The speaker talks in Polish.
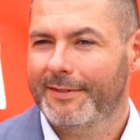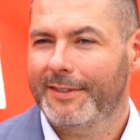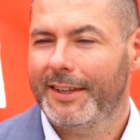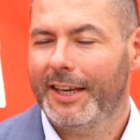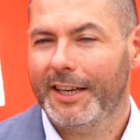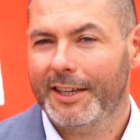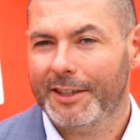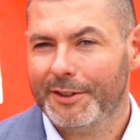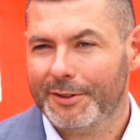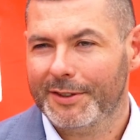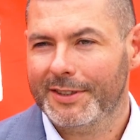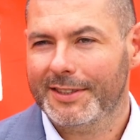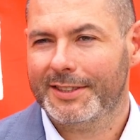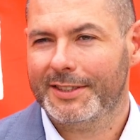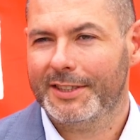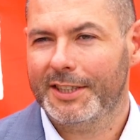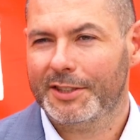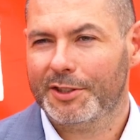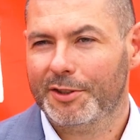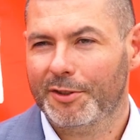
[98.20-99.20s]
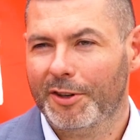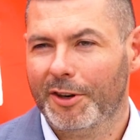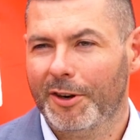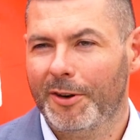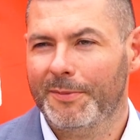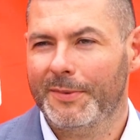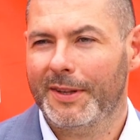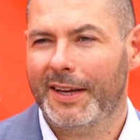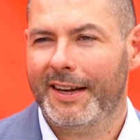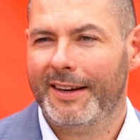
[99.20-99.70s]
Nie, no jest, jest
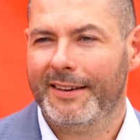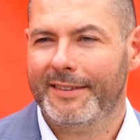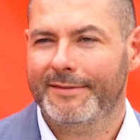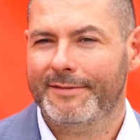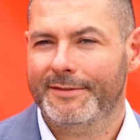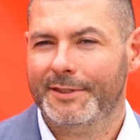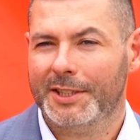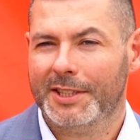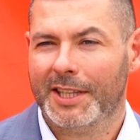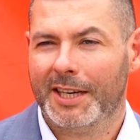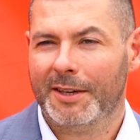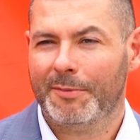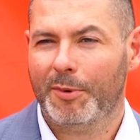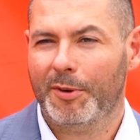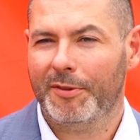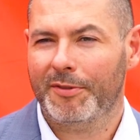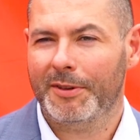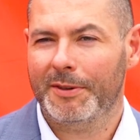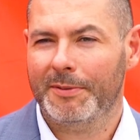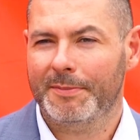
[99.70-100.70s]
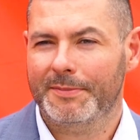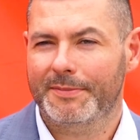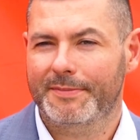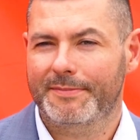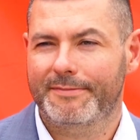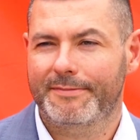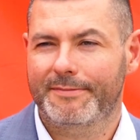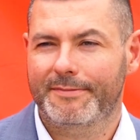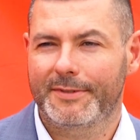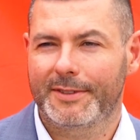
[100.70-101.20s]
ogromna, że tak powiem,
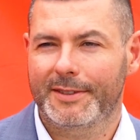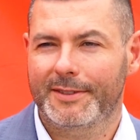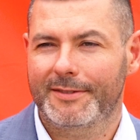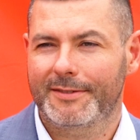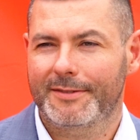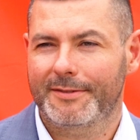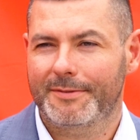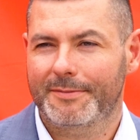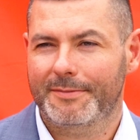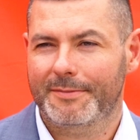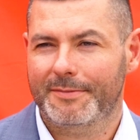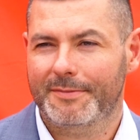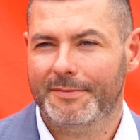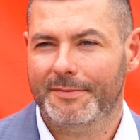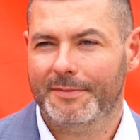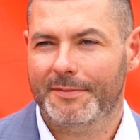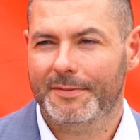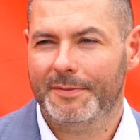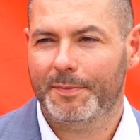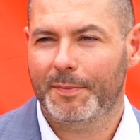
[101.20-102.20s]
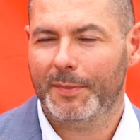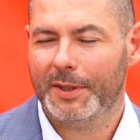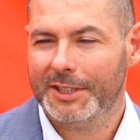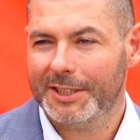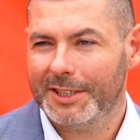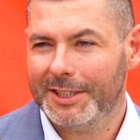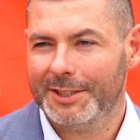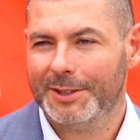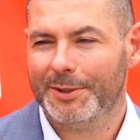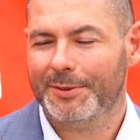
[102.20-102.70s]

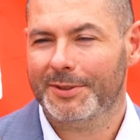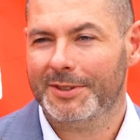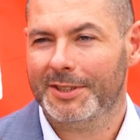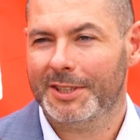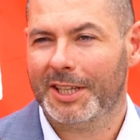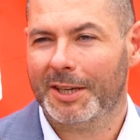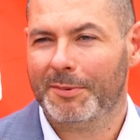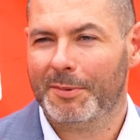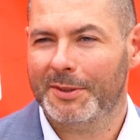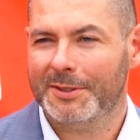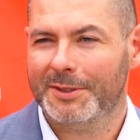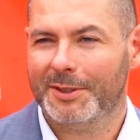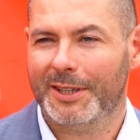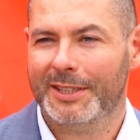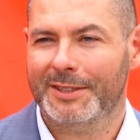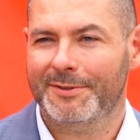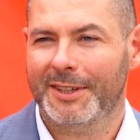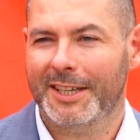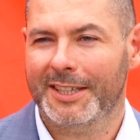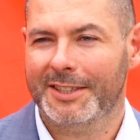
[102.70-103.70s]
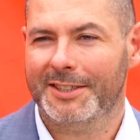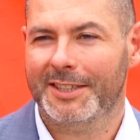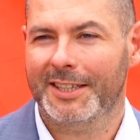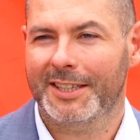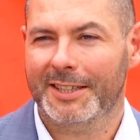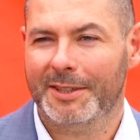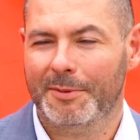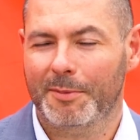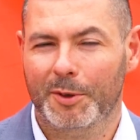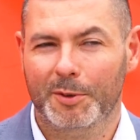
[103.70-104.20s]
maszyny są, że tak powiem, coraz
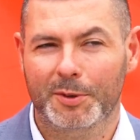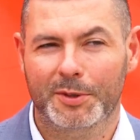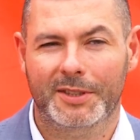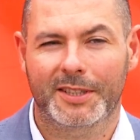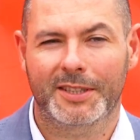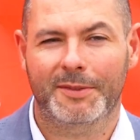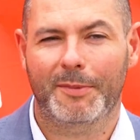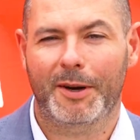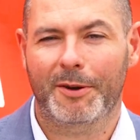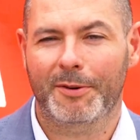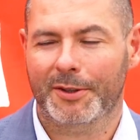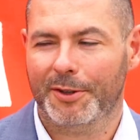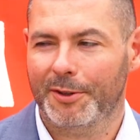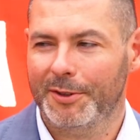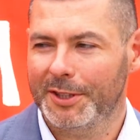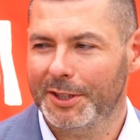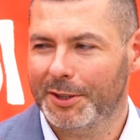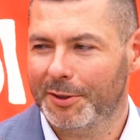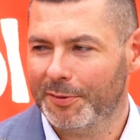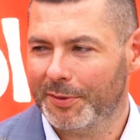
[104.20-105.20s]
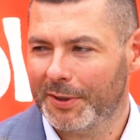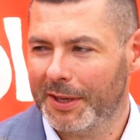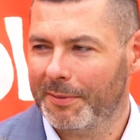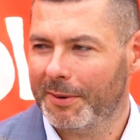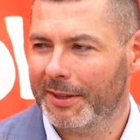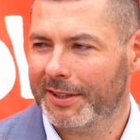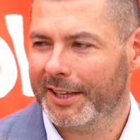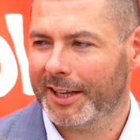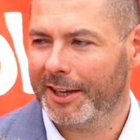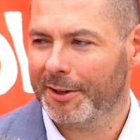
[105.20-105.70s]
większe i chyba już tych małych rolników nie
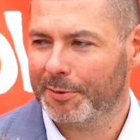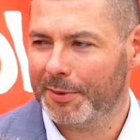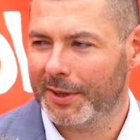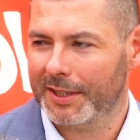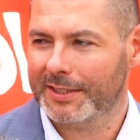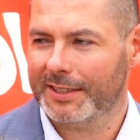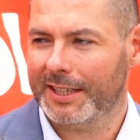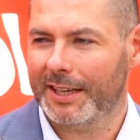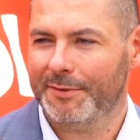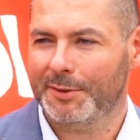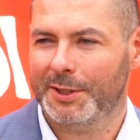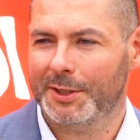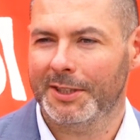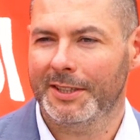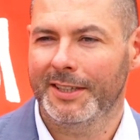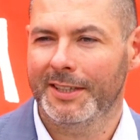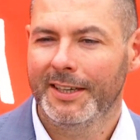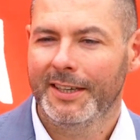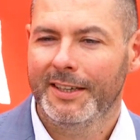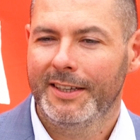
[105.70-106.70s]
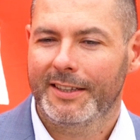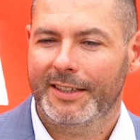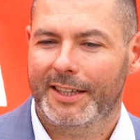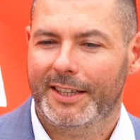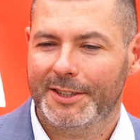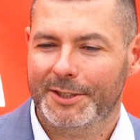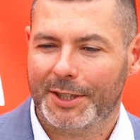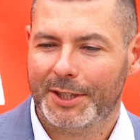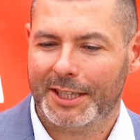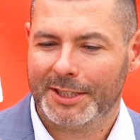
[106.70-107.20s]
ma, tak jak u nas na wsi.
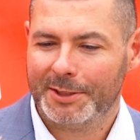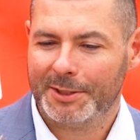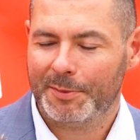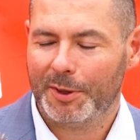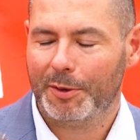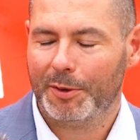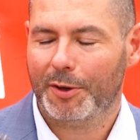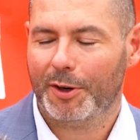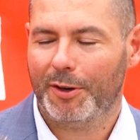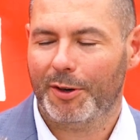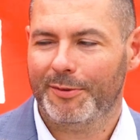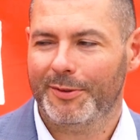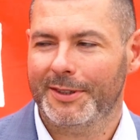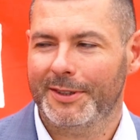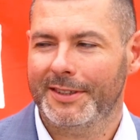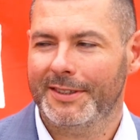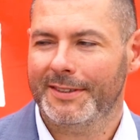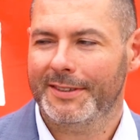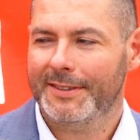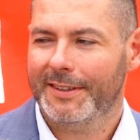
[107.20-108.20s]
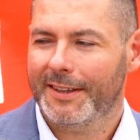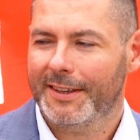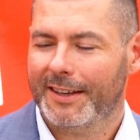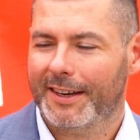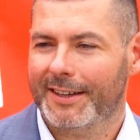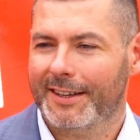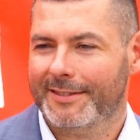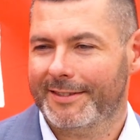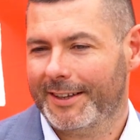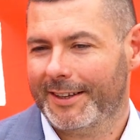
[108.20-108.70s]
Kiedyś każdy miał krowy,
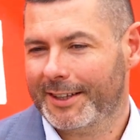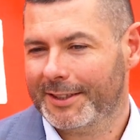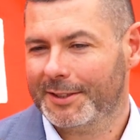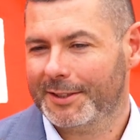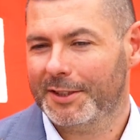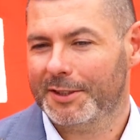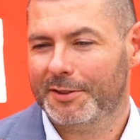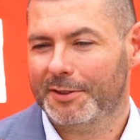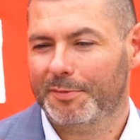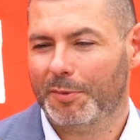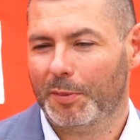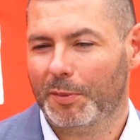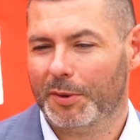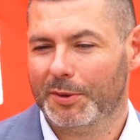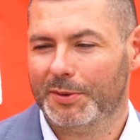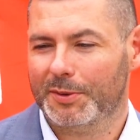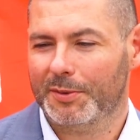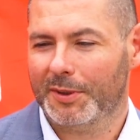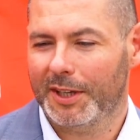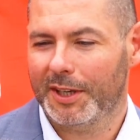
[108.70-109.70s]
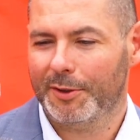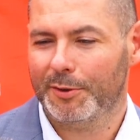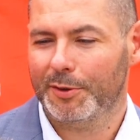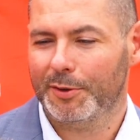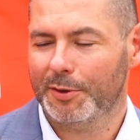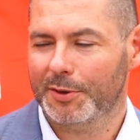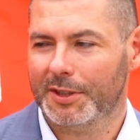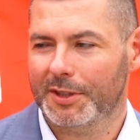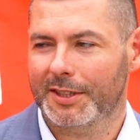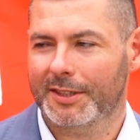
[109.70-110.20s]
a teraz jest po prostu kilku
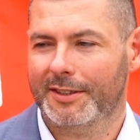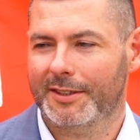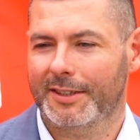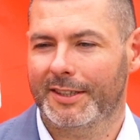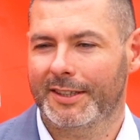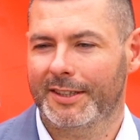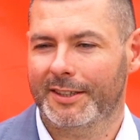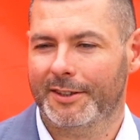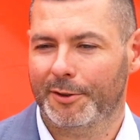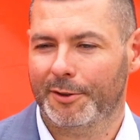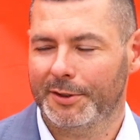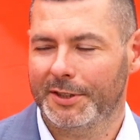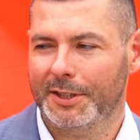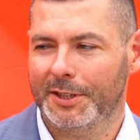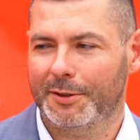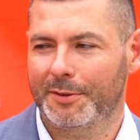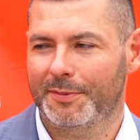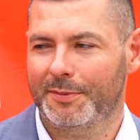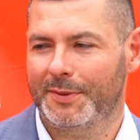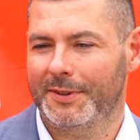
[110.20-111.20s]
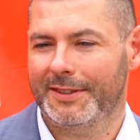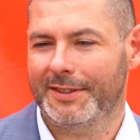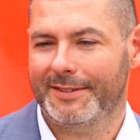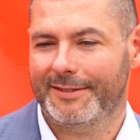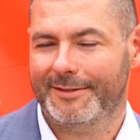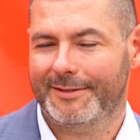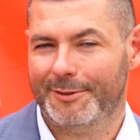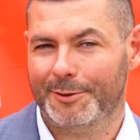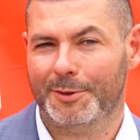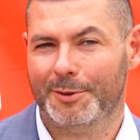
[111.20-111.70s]
dużych e, rolników i
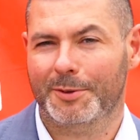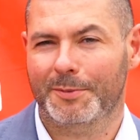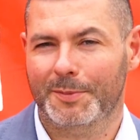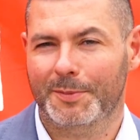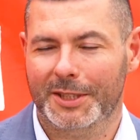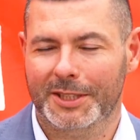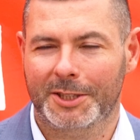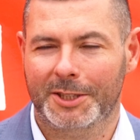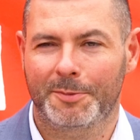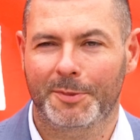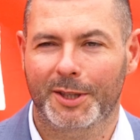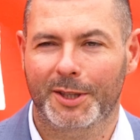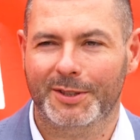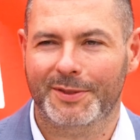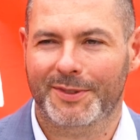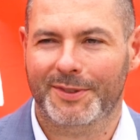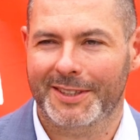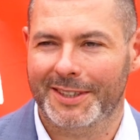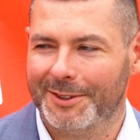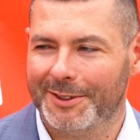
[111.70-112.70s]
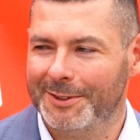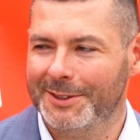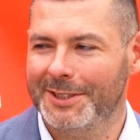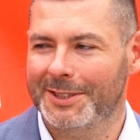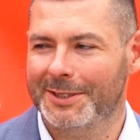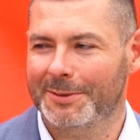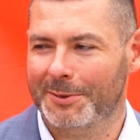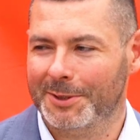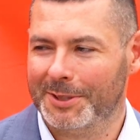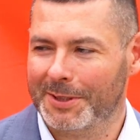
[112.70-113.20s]
zresztą są przedsiębiorstwa, nie
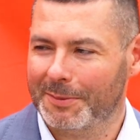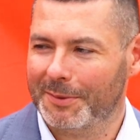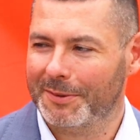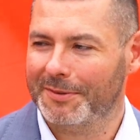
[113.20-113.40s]
rolnicy, można